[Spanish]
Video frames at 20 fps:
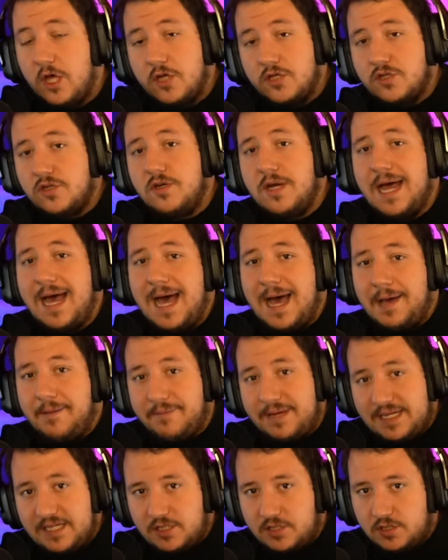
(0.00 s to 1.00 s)
Son
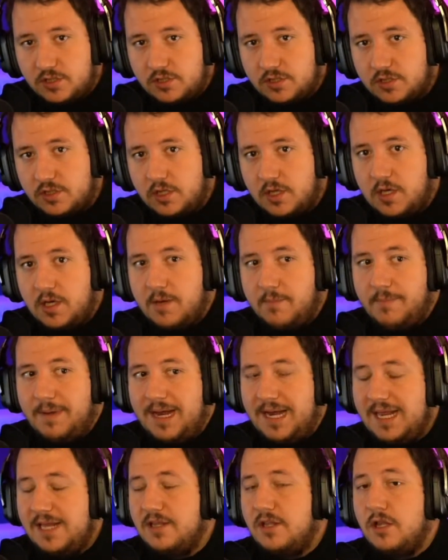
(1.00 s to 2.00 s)
avisos,
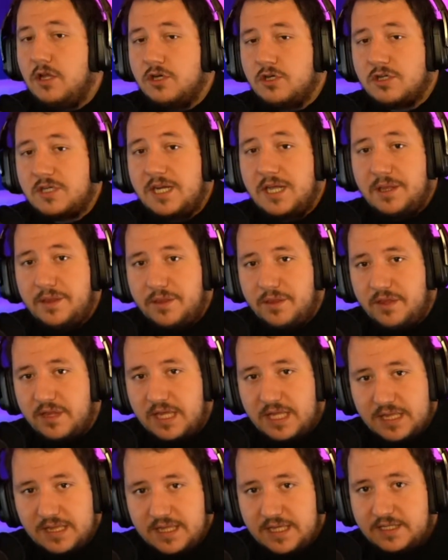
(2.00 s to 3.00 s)
¿vale? Los
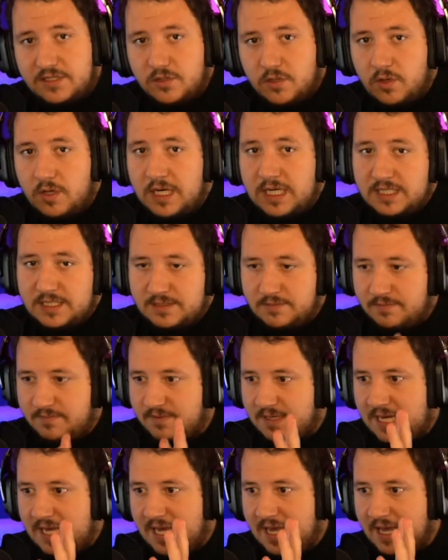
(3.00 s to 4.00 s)
reincidentes o las...
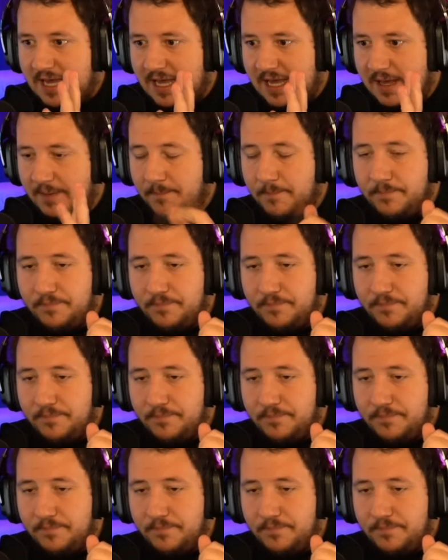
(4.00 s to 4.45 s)
Eh,